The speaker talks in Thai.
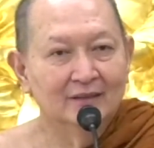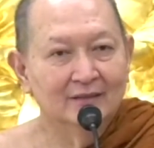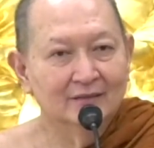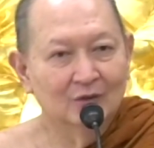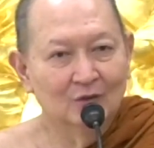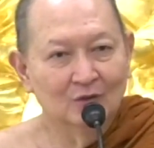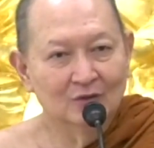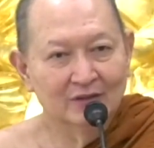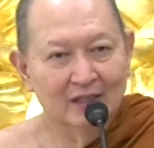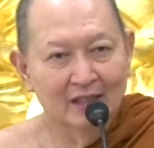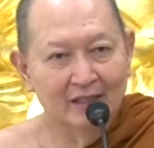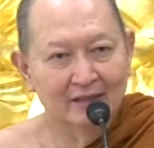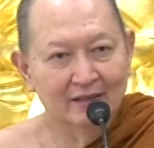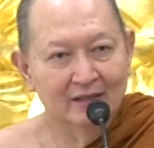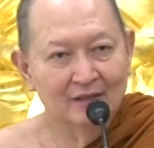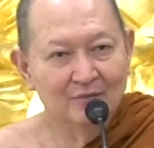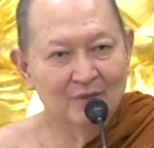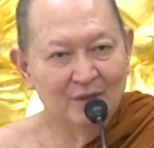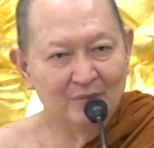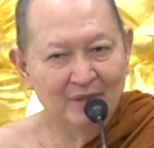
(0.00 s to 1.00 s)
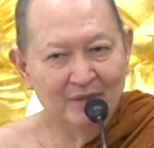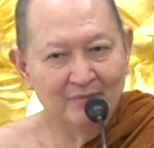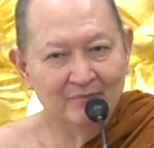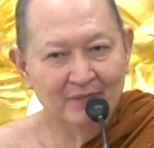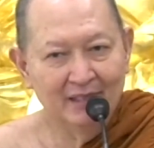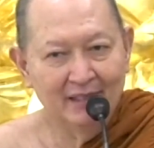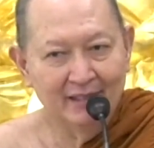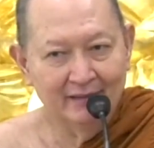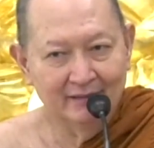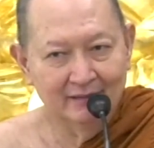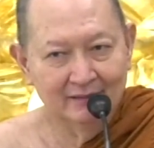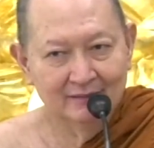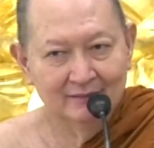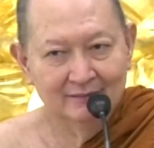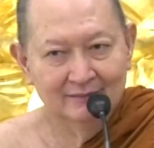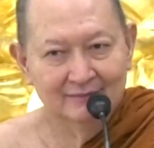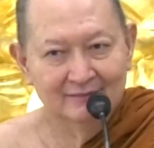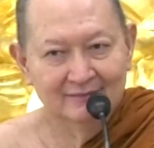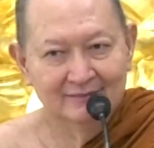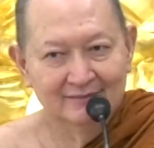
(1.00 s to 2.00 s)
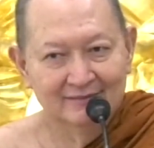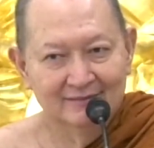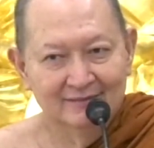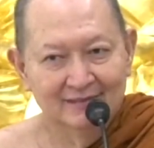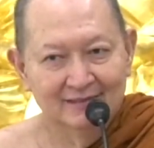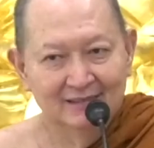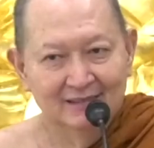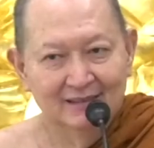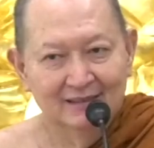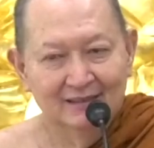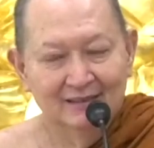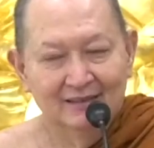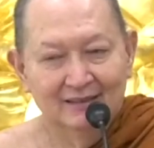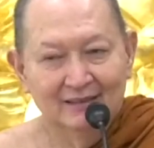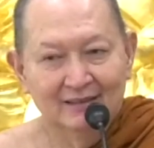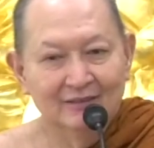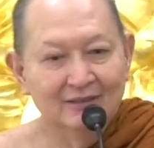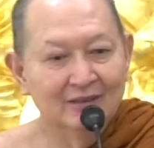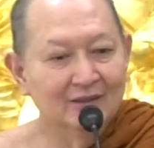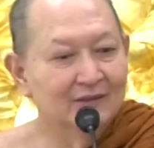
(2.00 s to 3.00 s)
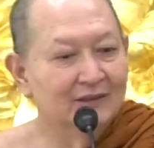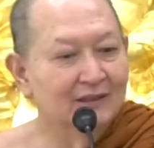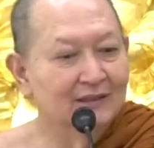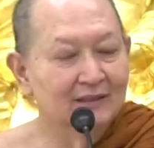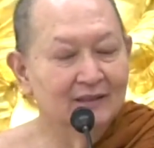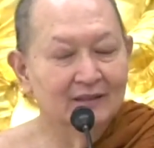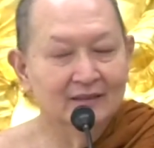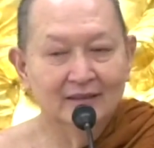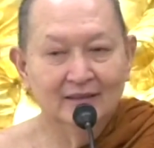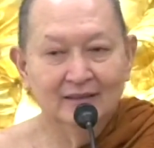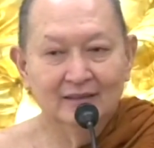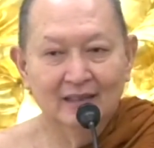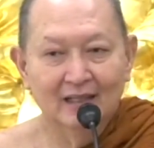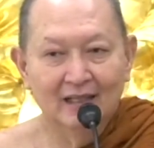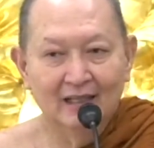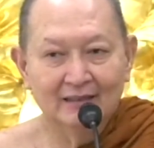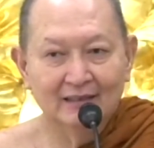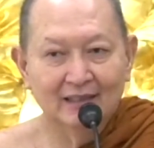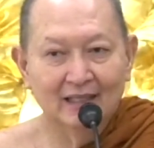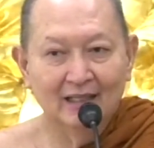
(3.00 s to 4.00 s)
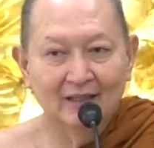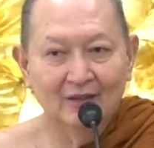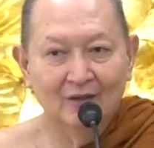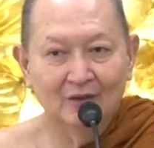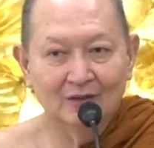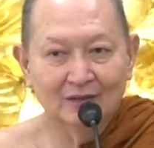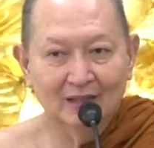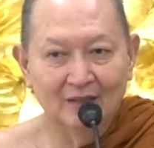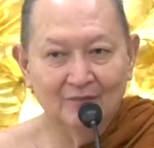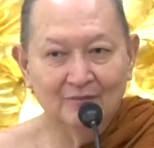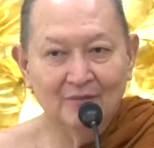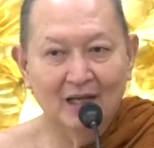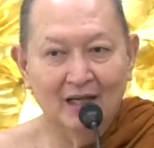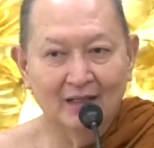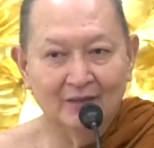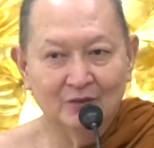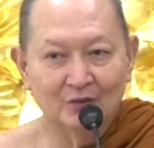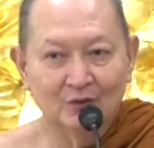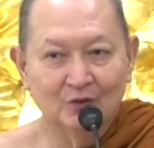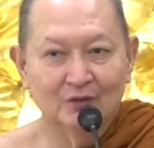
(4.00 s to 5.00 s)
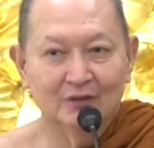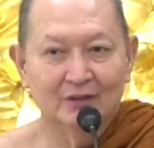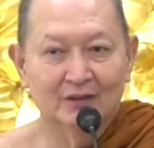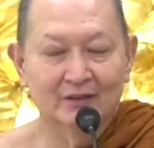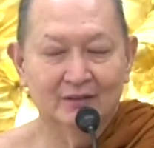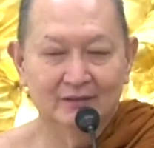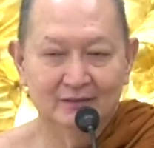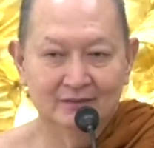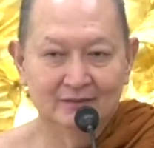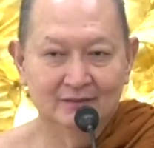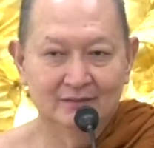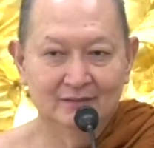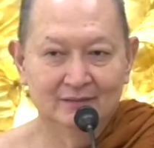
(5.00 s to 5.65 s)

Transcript: ก็สงสัยทำไมเป็นเปรตแล้วเที่ยวเดินหาทางออกจากป่าอยู่นะ